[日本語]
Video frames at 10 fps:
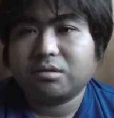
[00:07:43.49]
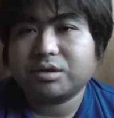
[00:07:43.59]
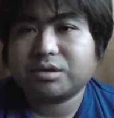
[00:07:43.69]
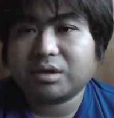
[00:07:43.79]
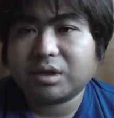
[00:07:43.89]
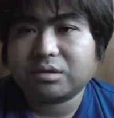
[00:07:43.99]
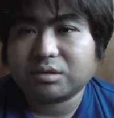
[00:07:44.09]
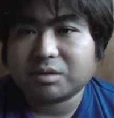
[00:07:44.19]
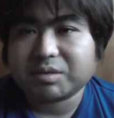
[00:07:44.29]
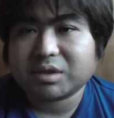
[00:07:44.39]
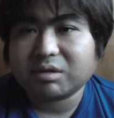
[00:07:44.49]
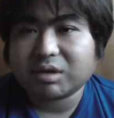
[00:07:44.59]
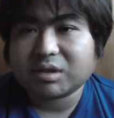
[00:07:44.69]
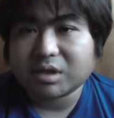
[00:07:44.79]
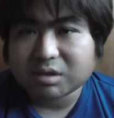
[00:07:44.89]
ご視聴ありがとうございました。で
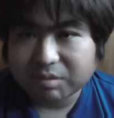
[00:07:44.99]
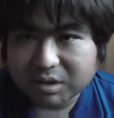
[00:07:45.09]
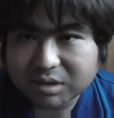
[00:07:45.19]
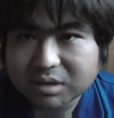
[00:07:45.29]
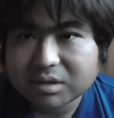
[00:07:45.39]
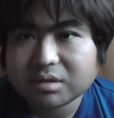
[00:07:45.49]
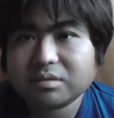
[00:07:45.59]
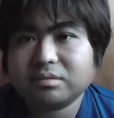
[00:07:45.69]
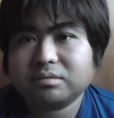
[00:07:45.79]
は失礼します。